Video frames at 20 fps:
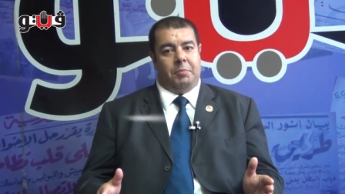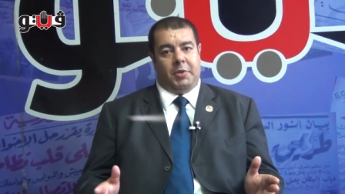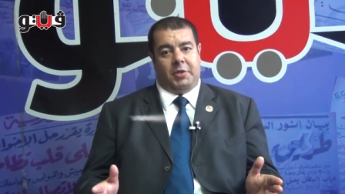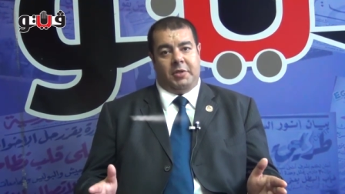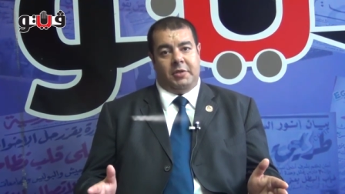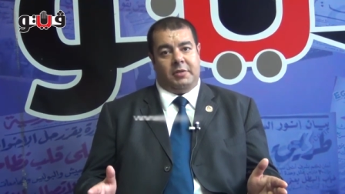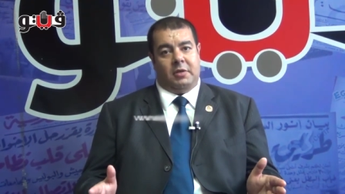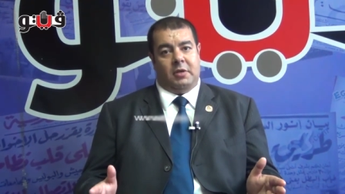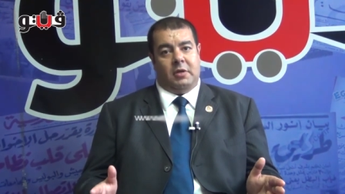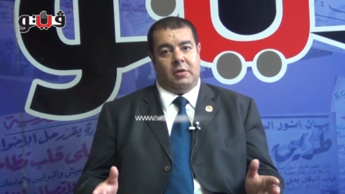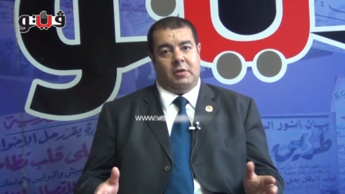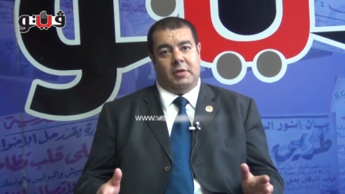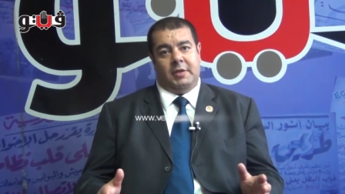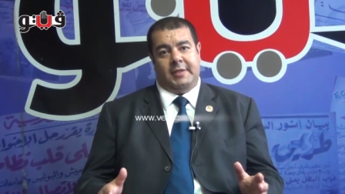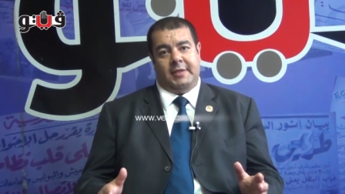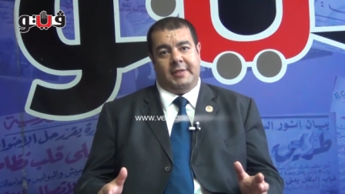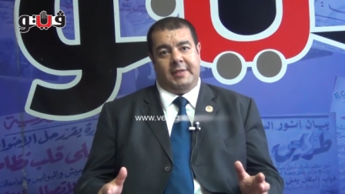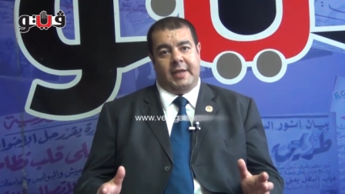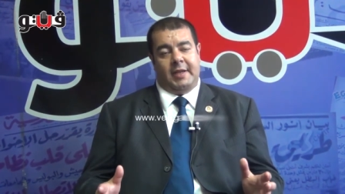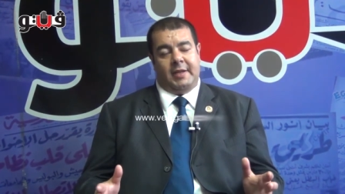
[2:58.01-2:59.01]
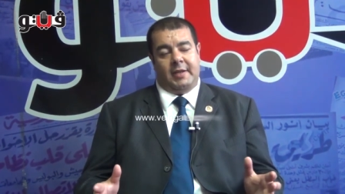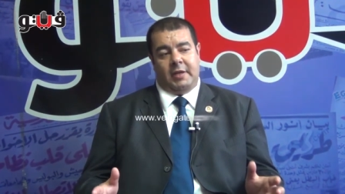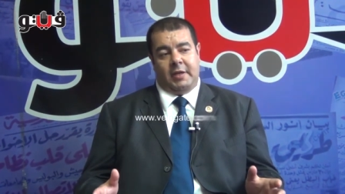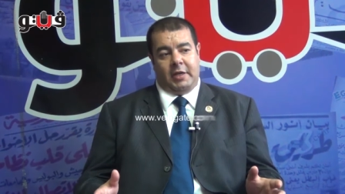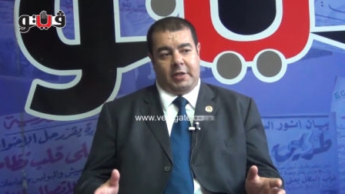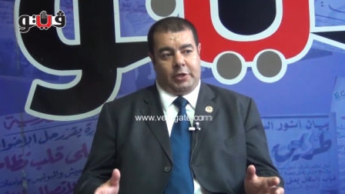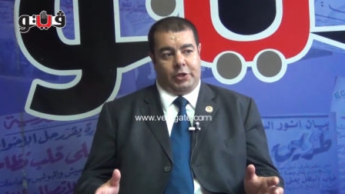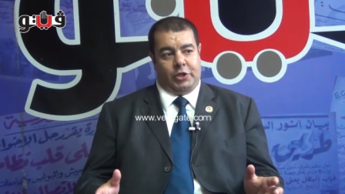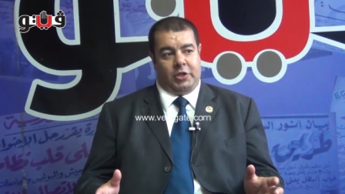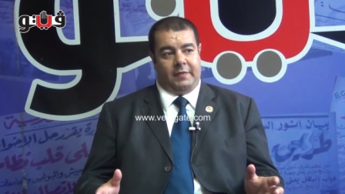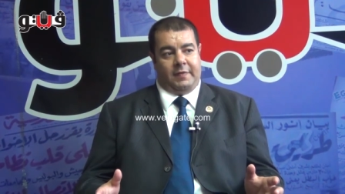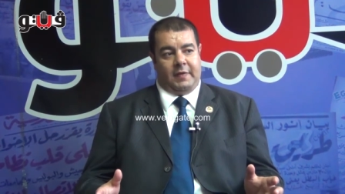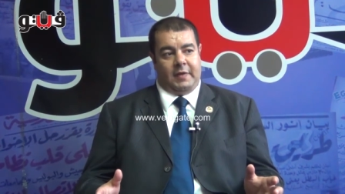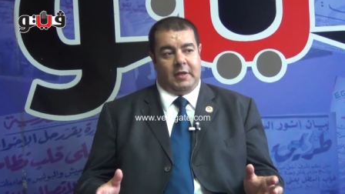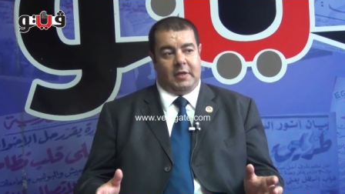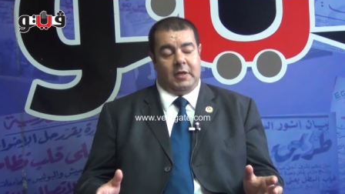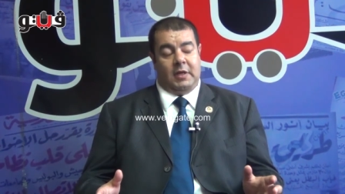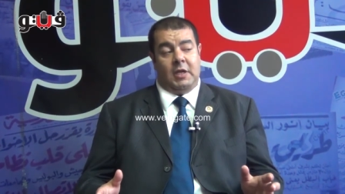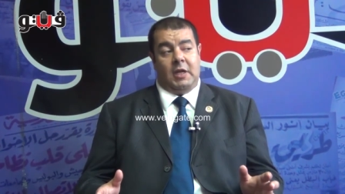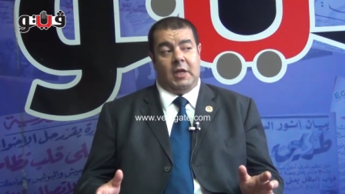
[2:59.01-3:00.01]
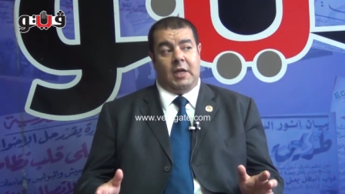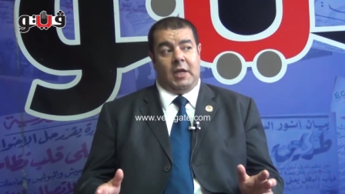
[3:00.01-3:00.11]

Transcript: بتظهر ازاي ان انا اكتشفها